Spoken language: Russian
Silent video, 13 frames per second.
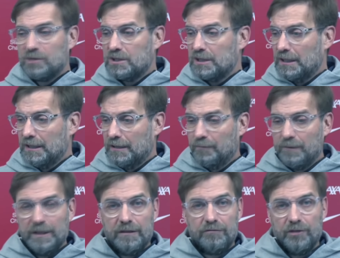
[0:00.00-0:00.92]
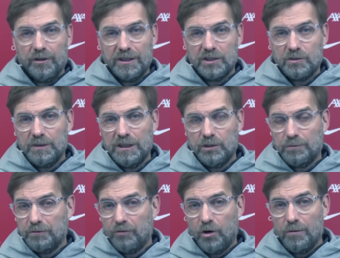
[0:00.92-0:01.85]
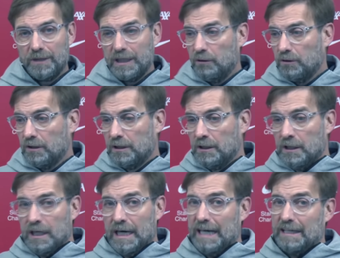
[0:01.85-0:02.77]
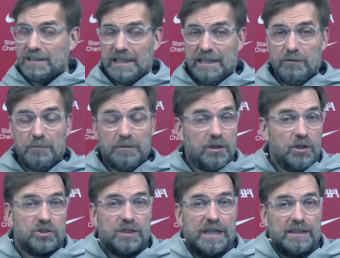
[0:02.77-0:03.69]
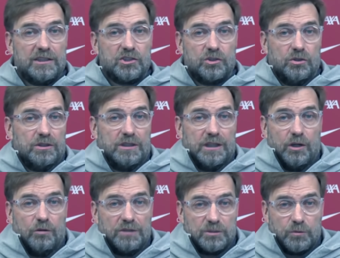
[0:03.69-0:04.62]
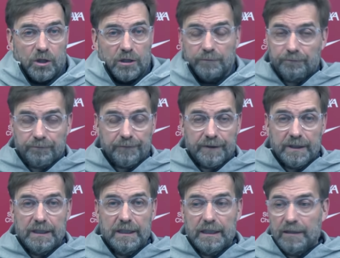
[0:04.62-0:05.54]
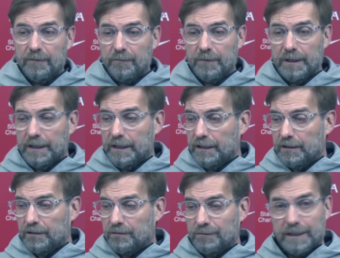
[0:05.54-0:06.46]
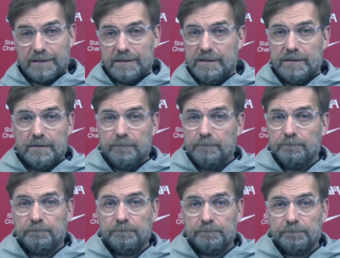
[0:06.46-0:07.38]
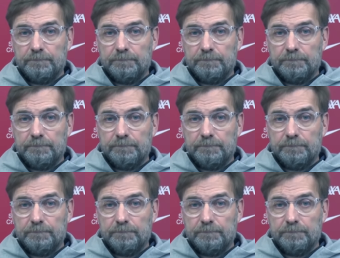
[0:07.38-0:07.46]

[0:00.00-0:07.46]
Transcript: матчах, выступать в них как можно лучше. Нам нужно хорошо сыграть против Юнайтед, ведь у них отличная команда. Вот и все.